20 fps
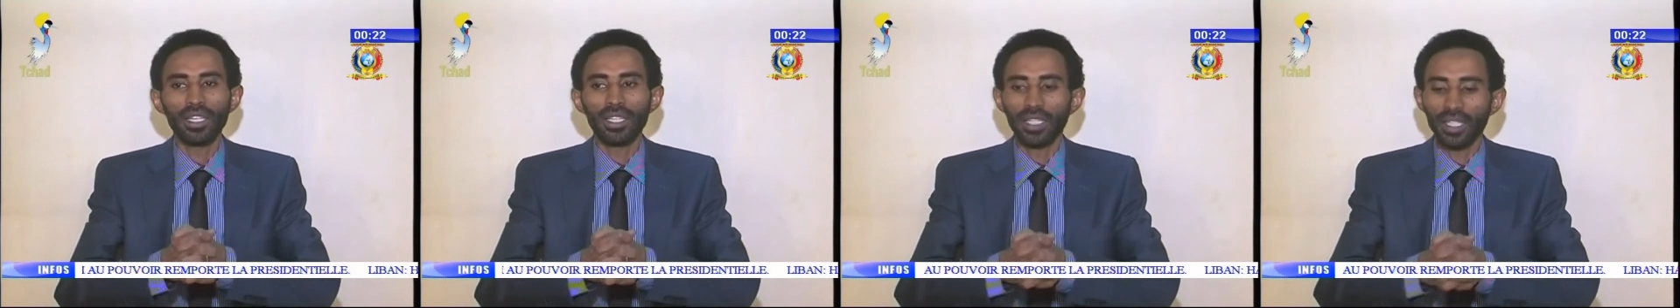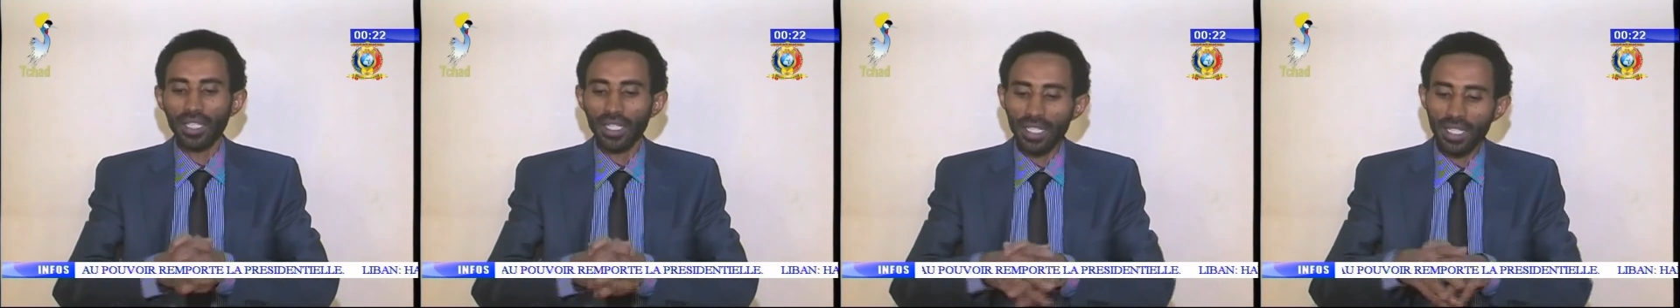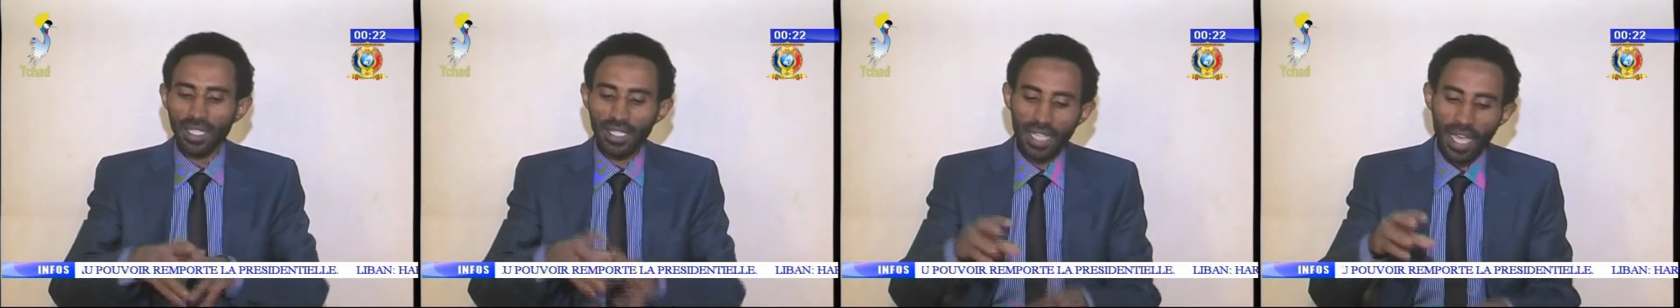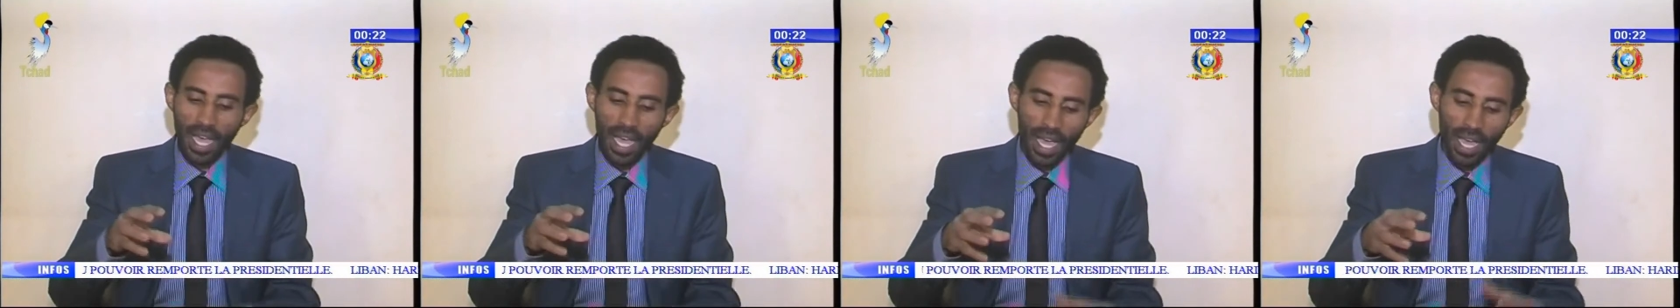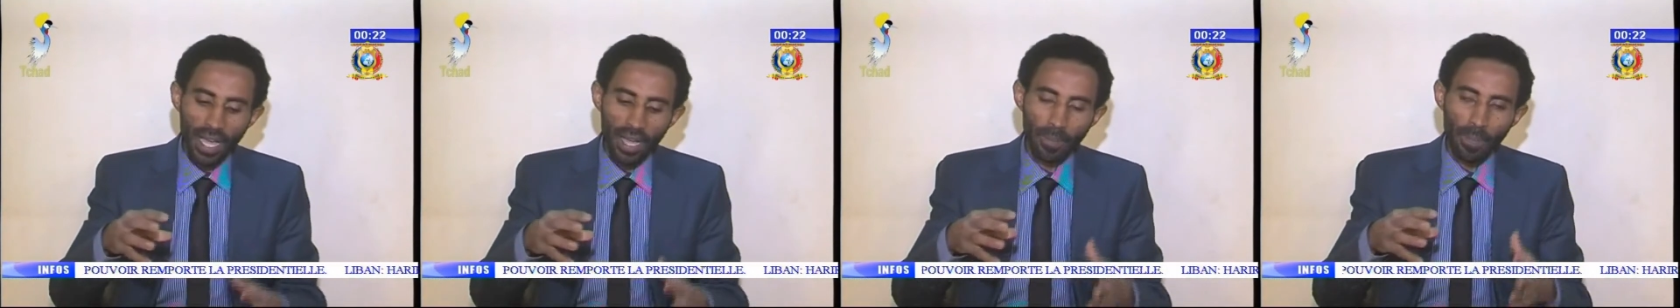
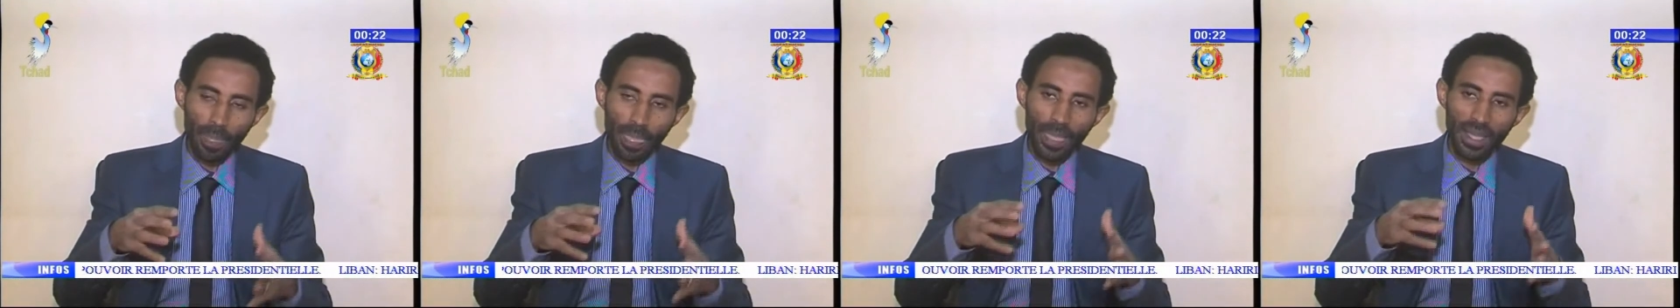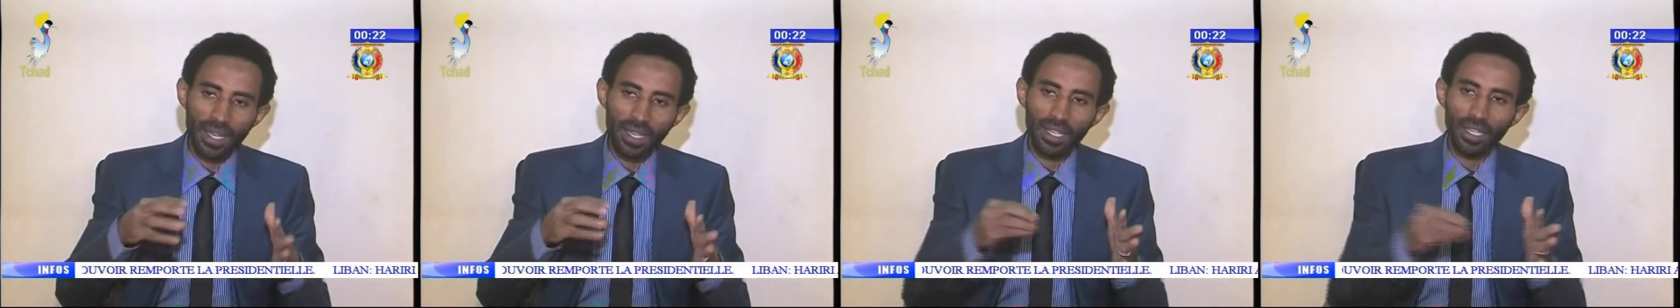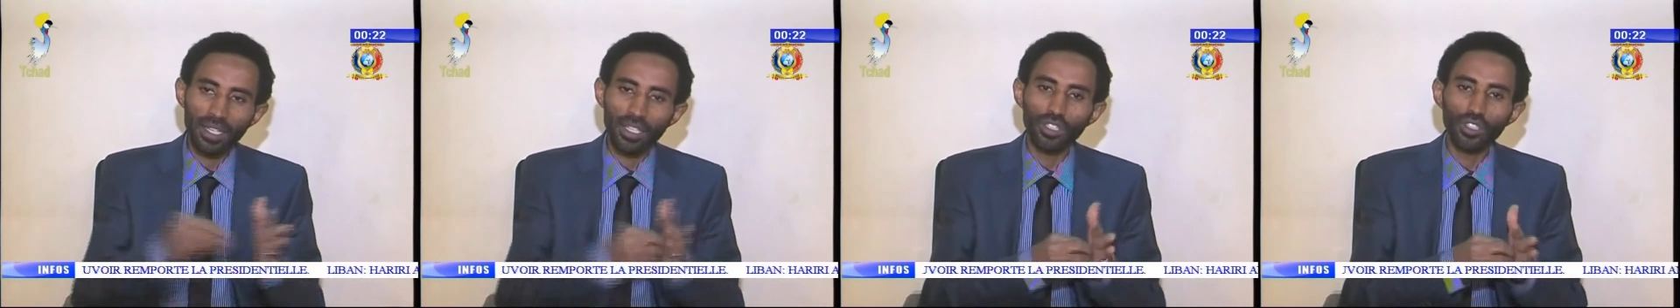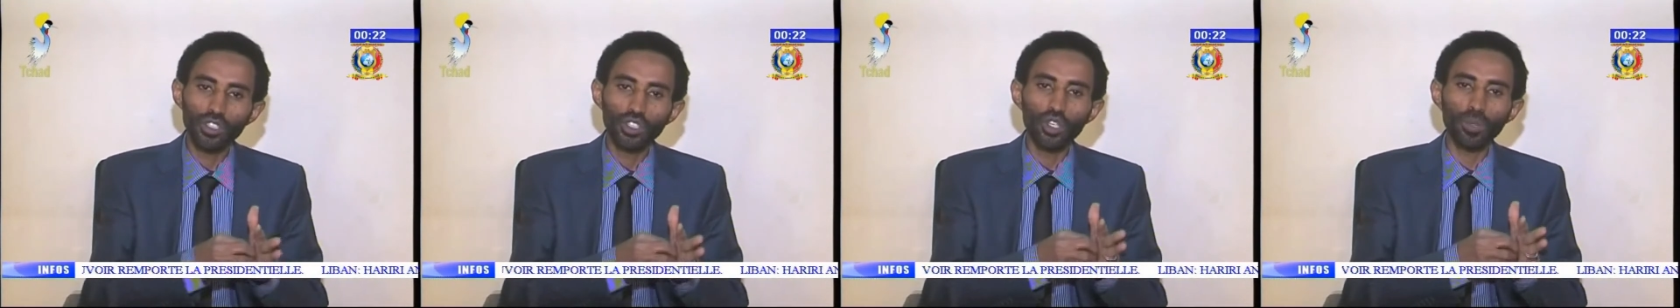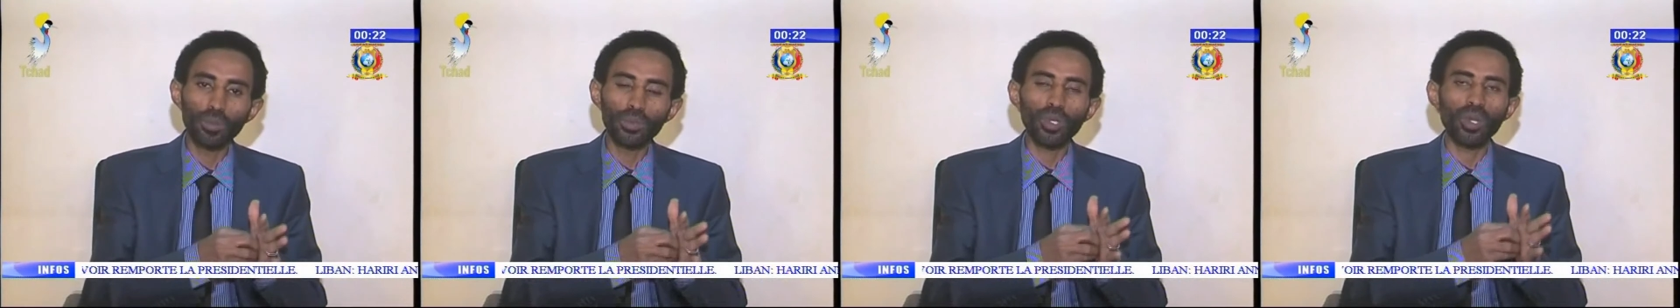إذا
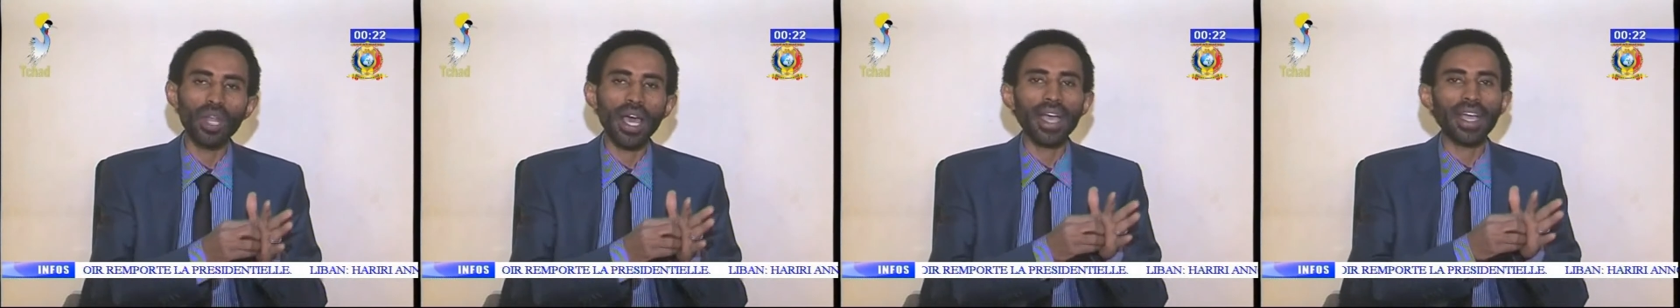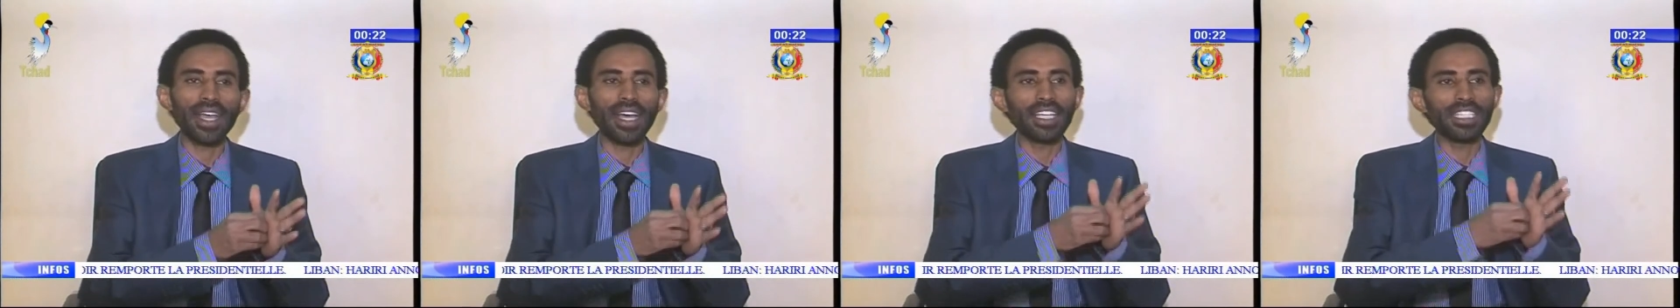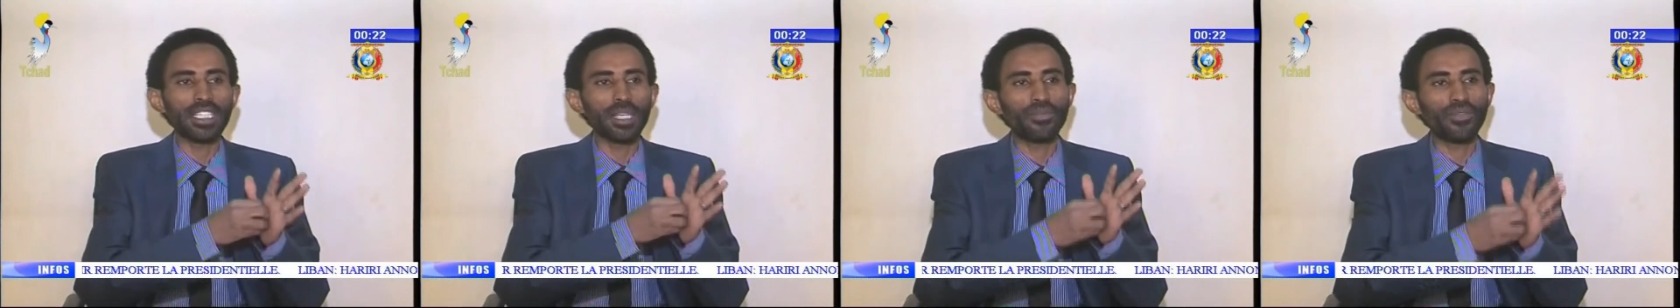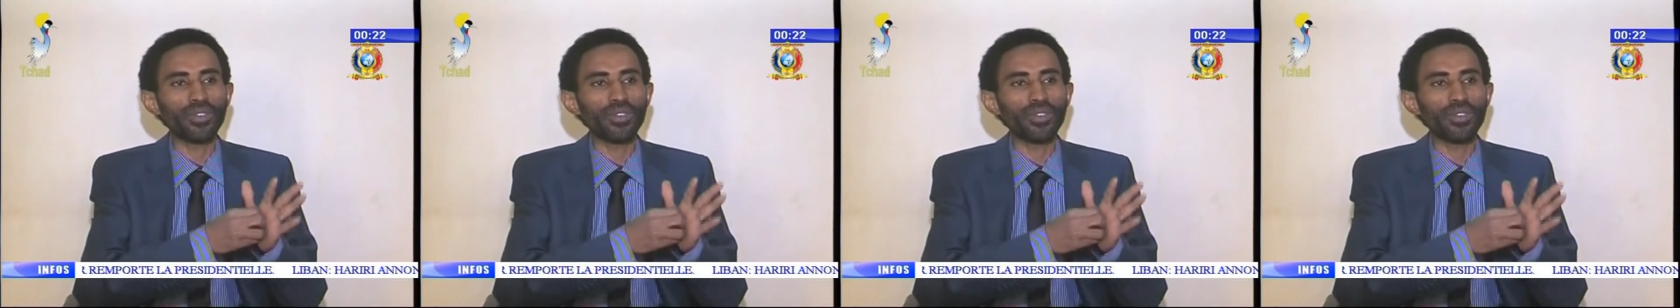جبت الأكاذيب